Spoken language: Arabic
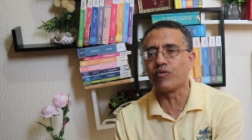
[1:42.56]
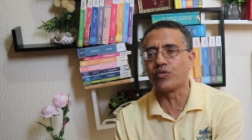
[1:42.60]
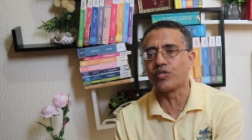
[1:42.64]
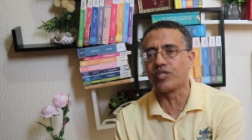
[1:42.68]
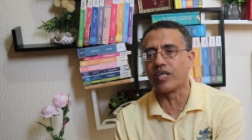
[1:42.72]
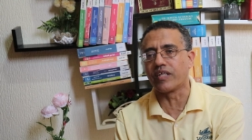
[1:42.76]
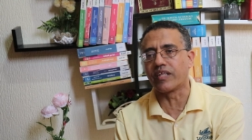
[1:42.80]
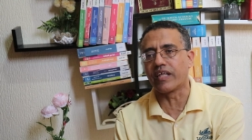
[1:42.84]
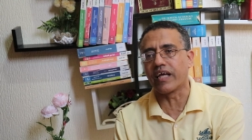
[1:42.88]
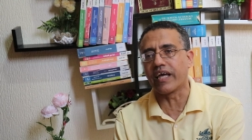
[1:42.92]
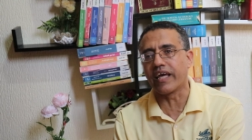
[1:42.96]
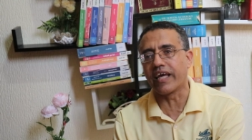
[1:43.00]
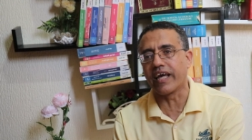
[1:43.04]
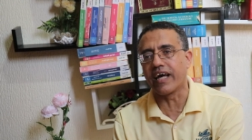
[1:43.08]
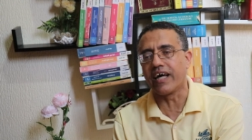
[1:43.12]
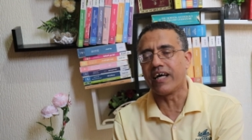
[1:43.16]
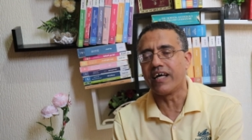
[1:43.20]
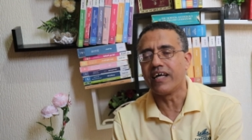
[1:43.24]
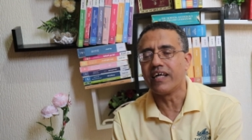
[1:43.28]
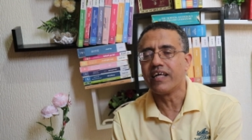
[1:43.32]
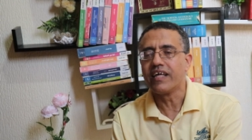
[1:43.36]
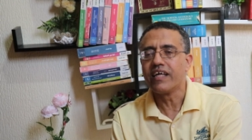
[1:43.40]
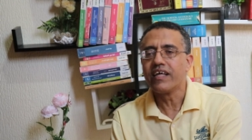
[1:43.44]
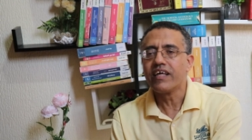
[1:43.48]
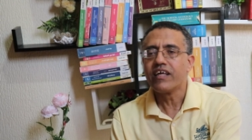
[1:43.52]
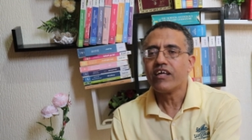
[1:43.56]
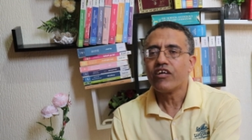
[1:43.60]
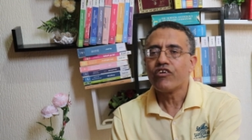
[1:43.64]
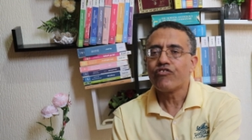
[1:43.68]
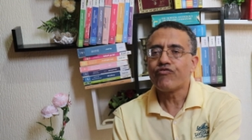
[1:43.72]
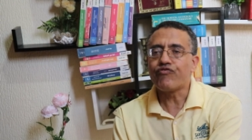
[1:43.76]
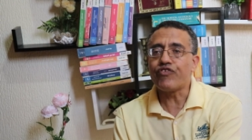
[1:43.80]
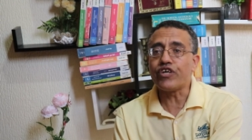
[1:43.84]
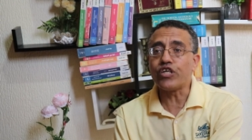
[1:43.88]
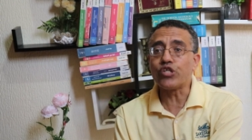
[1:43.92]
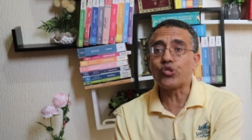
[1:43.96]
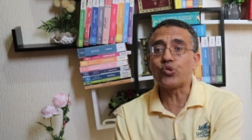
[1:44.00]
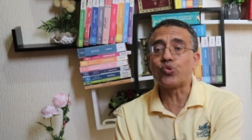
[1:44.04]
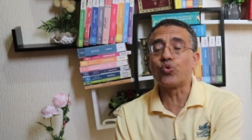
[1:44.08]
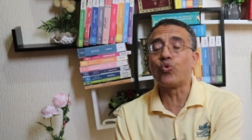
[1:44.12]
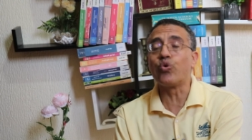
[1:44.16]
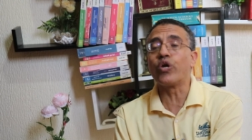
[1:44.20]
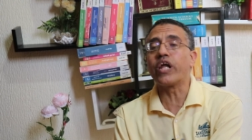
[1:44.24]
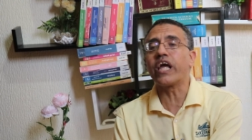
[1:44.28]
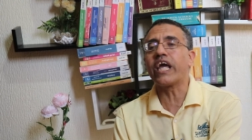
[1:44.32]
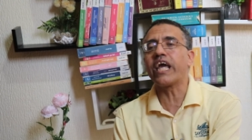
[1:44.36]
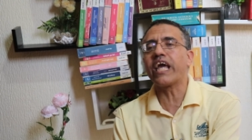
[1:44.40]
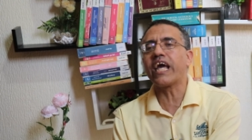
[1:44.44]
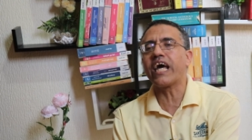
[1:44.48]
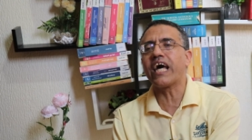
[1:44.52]
أوسطية في
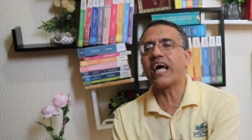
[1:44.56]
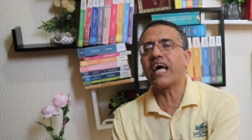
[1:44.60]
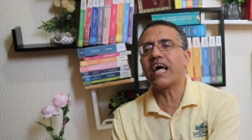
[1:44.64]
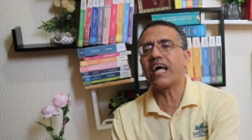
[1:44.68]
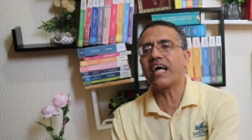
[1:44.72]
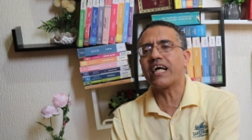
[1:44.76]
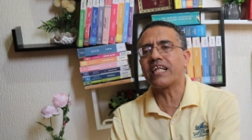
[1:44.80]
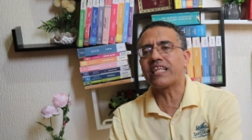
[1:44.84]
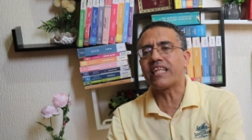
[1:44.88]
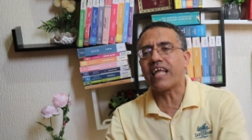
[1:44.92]
سوريا